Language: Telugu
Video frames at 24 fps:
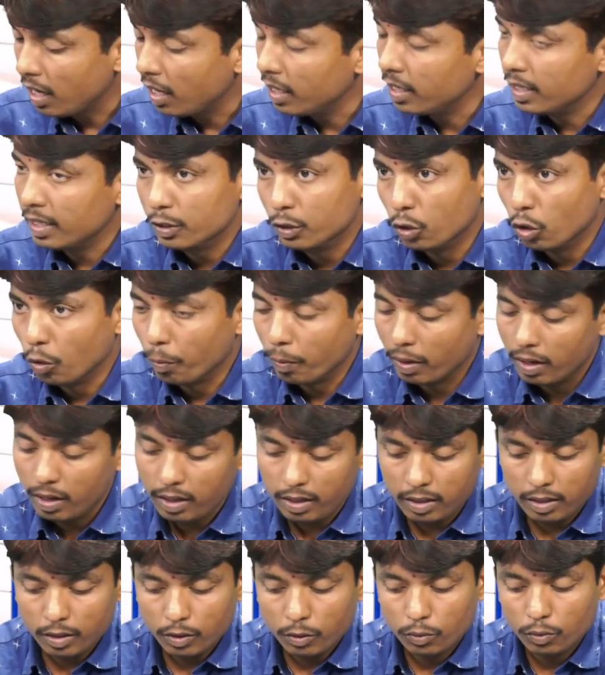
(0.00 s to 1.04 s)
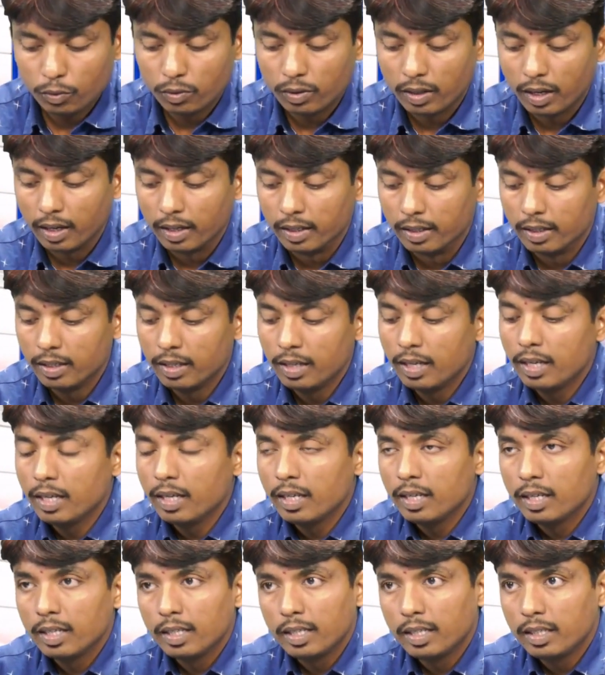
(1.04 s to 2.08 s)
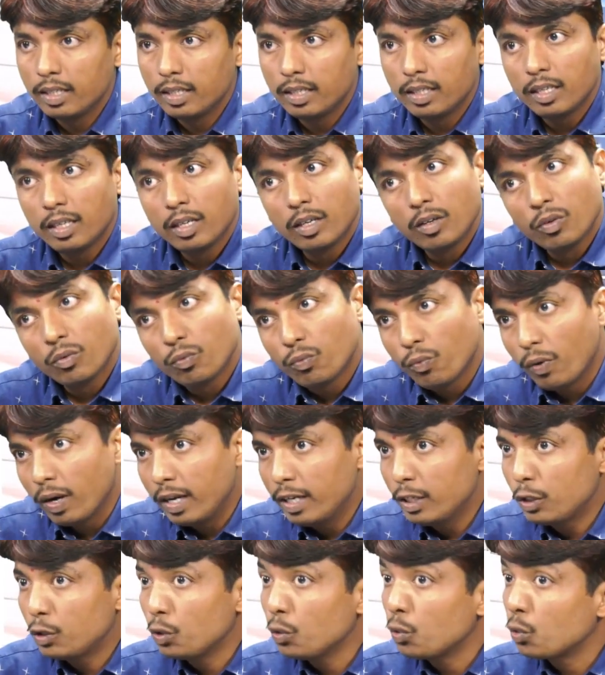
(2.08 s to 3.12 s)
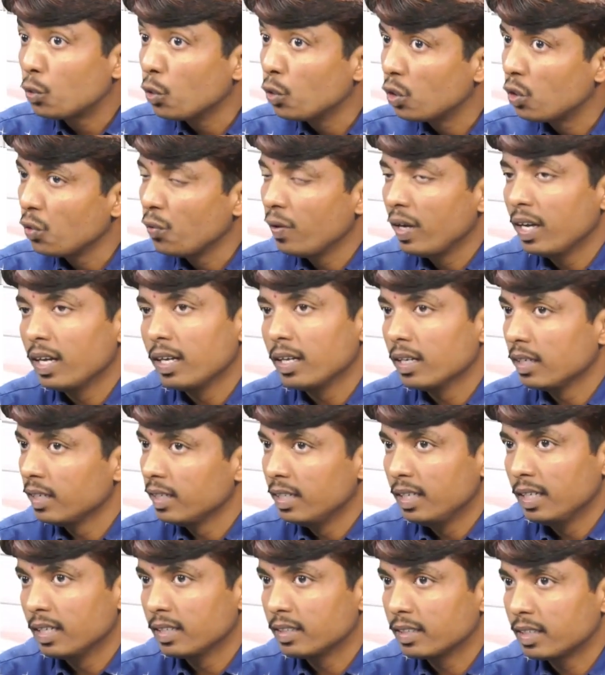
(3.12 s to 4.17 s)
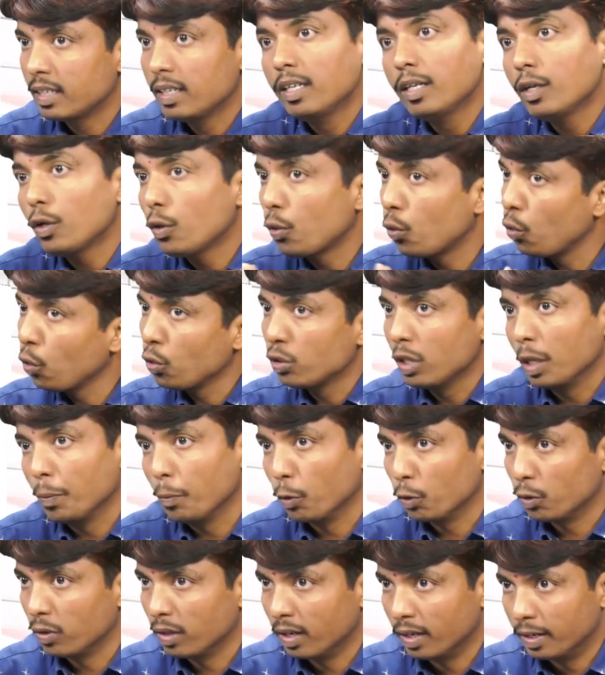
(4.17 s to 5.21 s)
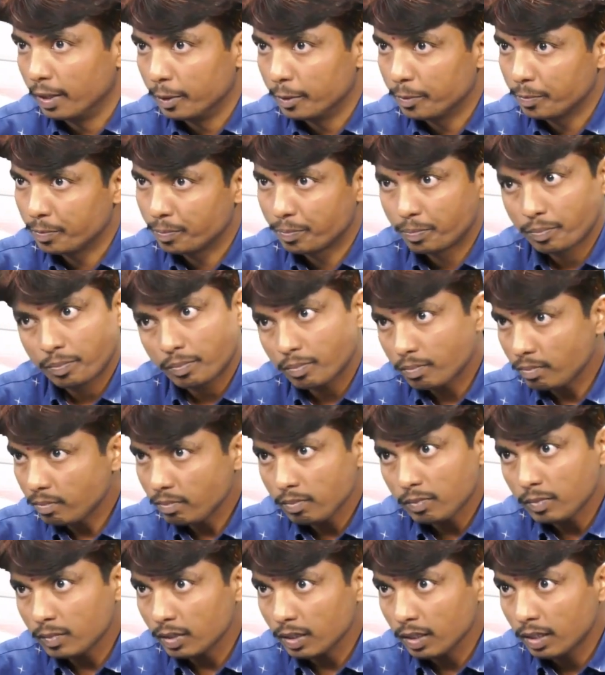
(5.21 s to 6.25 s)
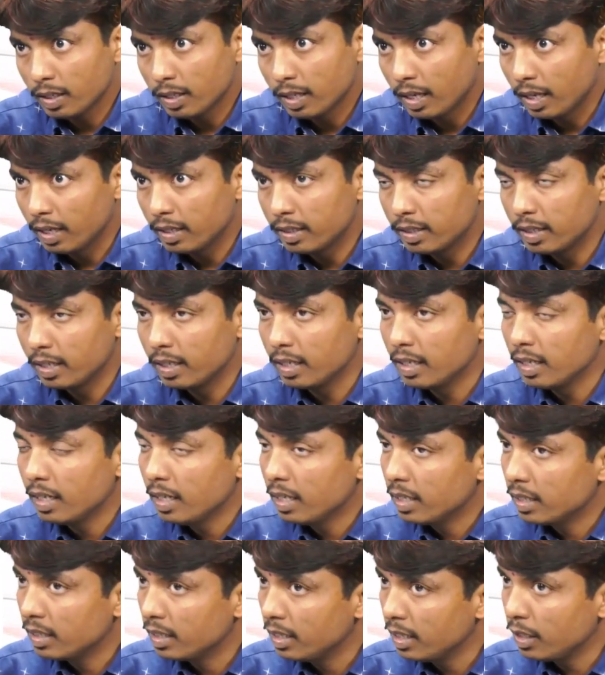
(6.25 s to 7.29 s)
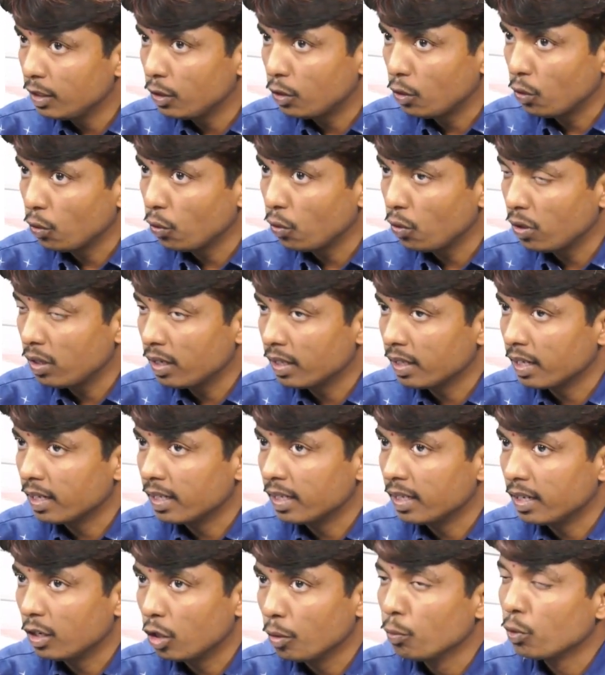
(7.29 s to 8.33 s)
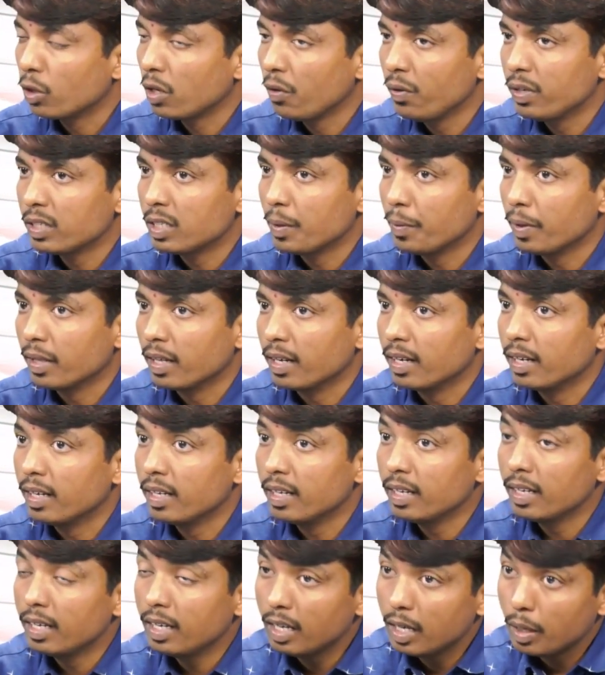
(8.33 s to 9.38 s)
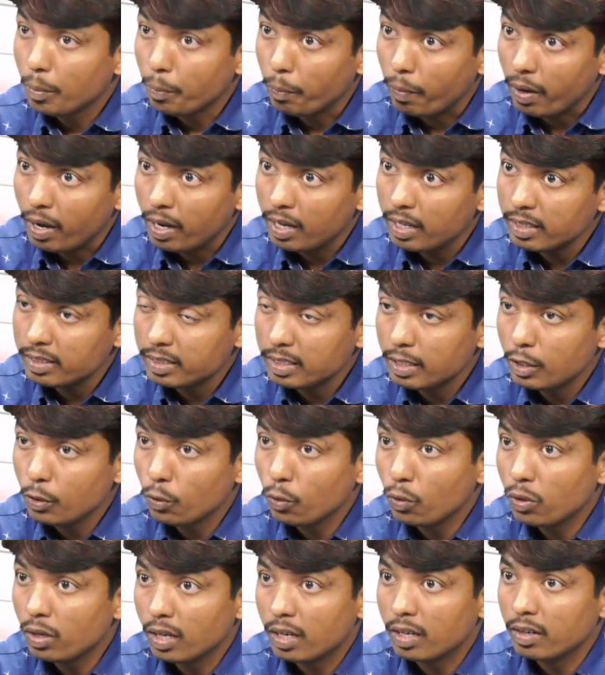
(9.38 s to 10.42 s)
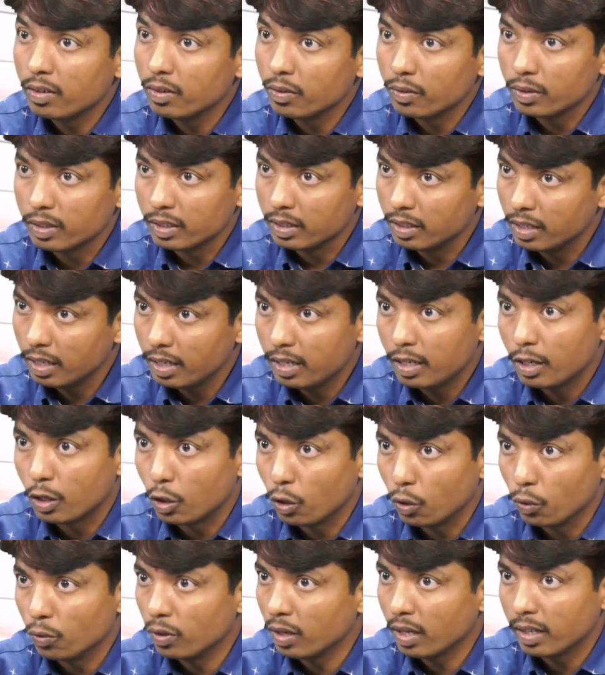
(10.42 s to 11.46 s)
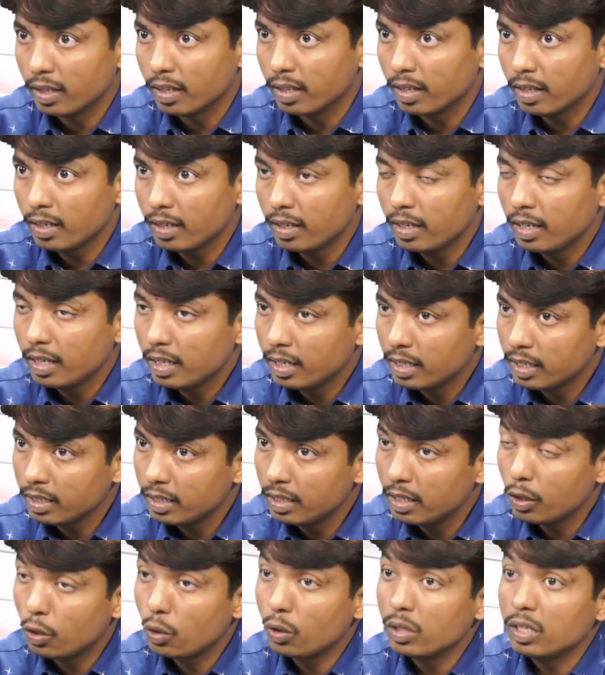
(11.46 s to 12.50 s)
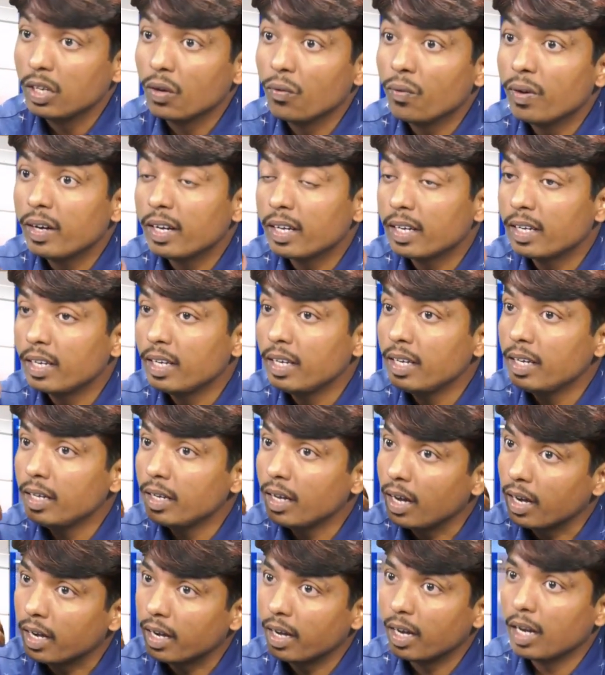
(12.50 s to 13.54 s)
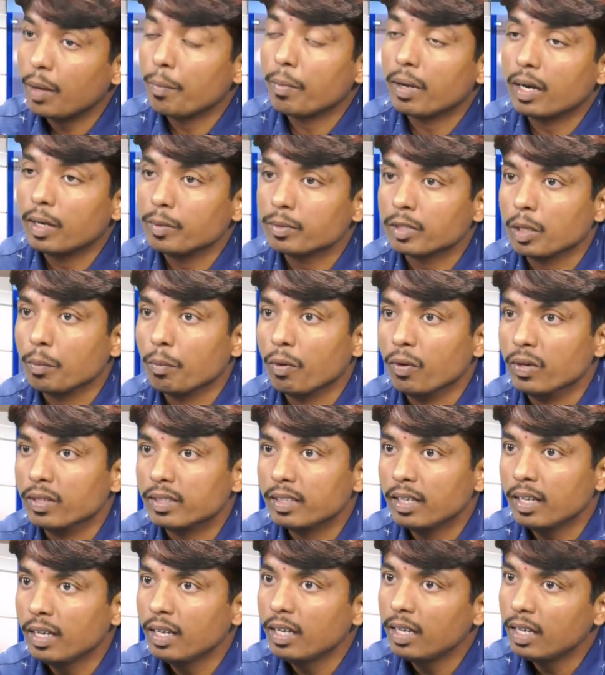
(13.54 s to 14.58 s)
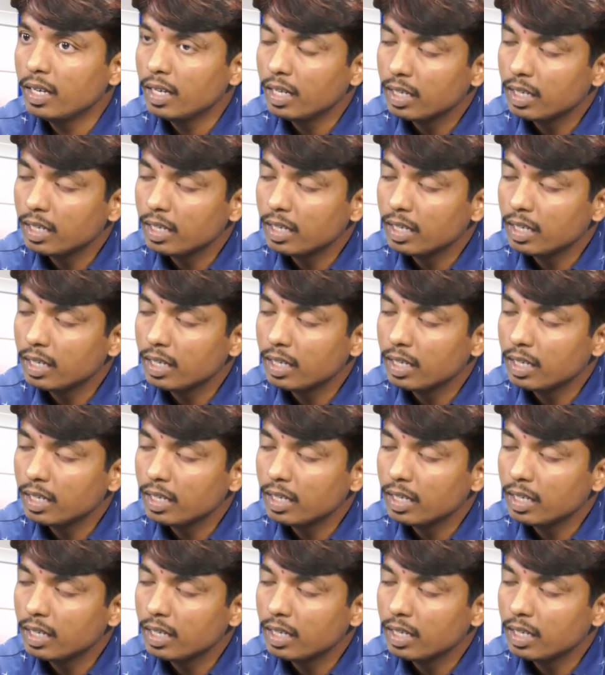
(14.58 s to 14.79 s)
ఆ ఏజ్ లోపల ఉండాలి ఇది ఫైవ్ టు ట్వంటీ ఇయర్స్కి క్లోజ్ అయిపోతుందండి అయితే దీంట్లో ఇంకోటి ఏంటంటే దీంట్లో ముఖ్య విషయం ఏంటంటే పాలసీ హోల్డర్లు ఇద్దరిట్లో ఉన్నారు కదా ఇద్దరిలో ఎవరికి అకాల మరణం సంభవించినా